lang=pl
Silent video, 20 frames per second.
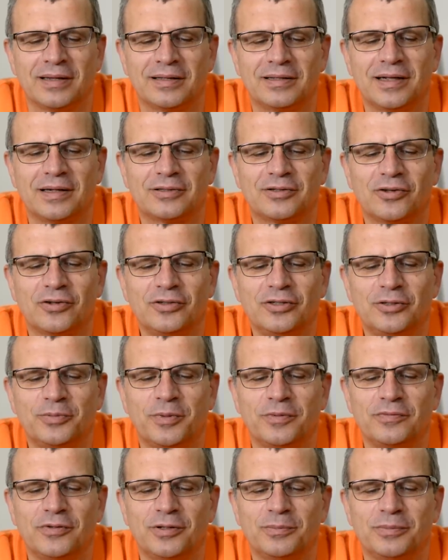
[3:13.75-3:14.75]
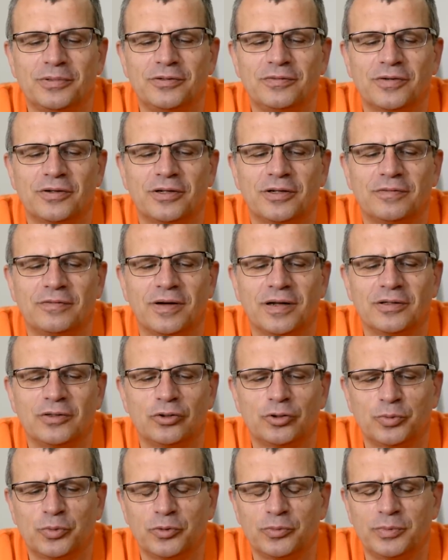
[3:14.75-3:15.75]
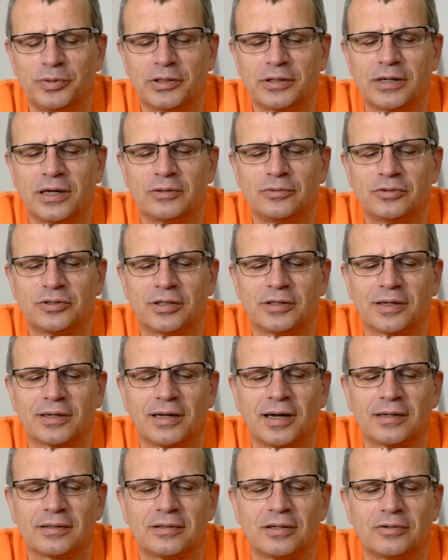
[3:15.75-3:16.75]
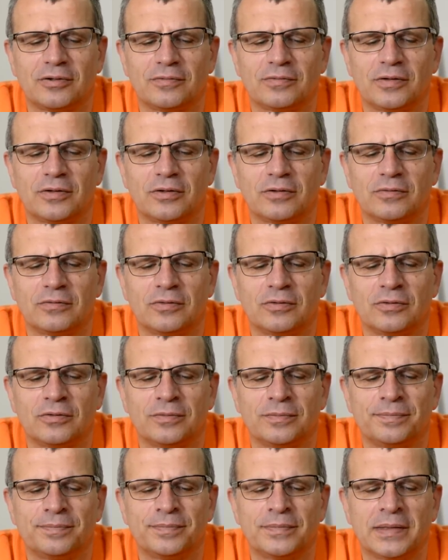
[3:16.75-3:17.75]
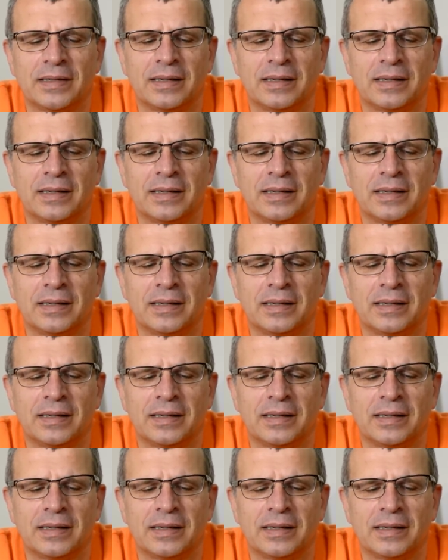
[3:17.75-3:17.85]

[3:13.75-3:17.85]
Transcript: Daltonizm powinien być wykrywany już przy bieganiu się na kartę rowerową.